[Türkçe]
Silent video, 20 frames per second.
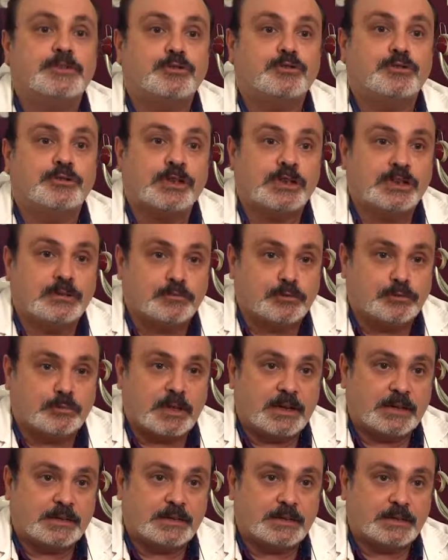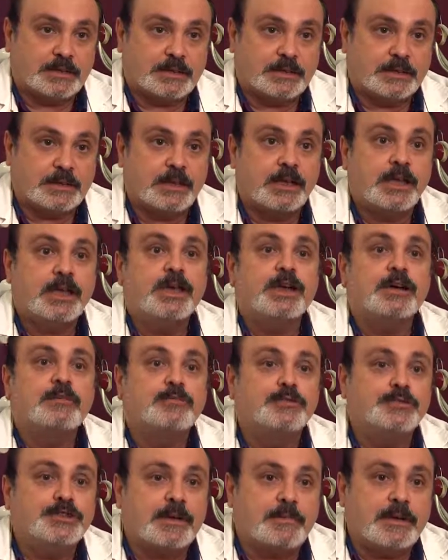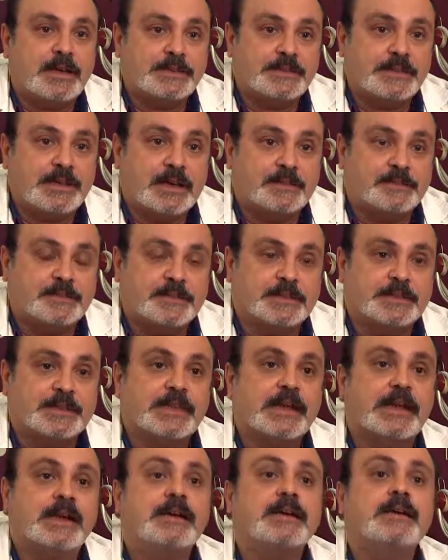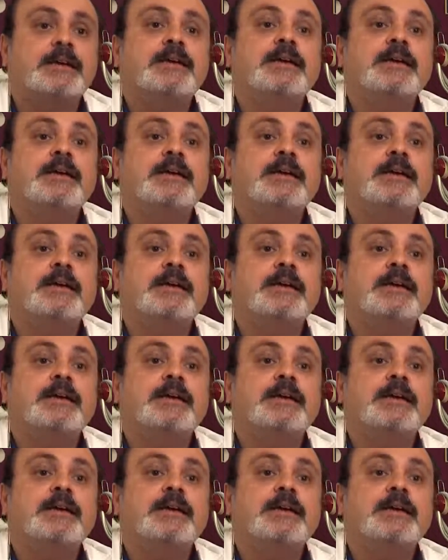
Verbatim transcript: süreyi bulmaktadır. Bu zaman zarfında